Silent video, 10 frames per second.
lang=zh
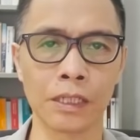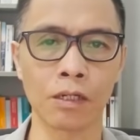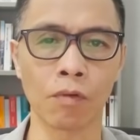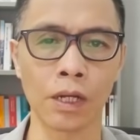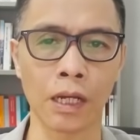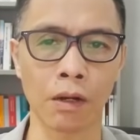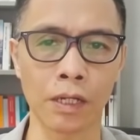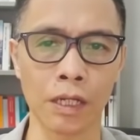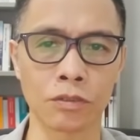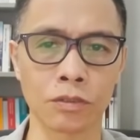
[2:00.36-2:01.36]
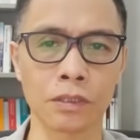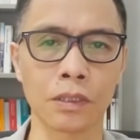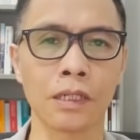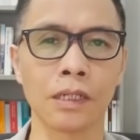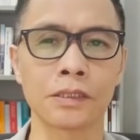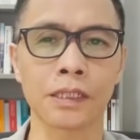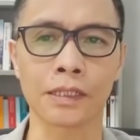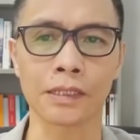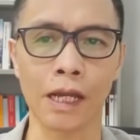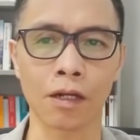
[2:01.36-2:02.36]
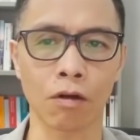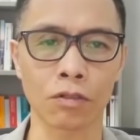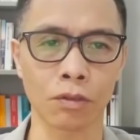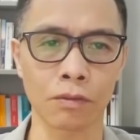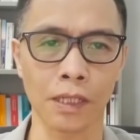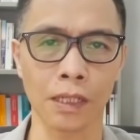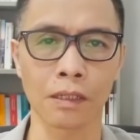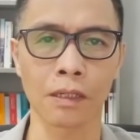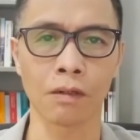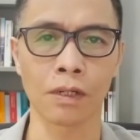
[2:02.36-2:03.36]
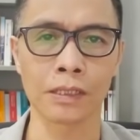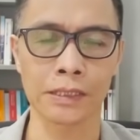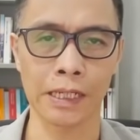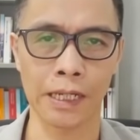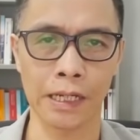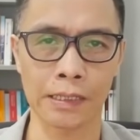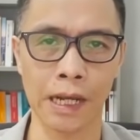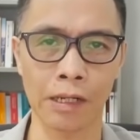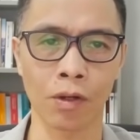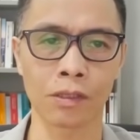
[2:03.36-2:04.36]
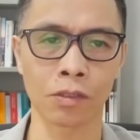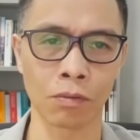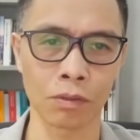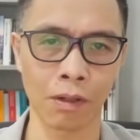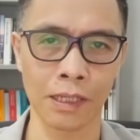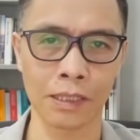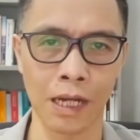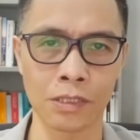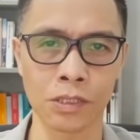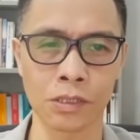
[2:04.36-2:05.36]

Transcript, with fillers: 应该永远记住，正是大国的冲突为世界带来动荡的大战。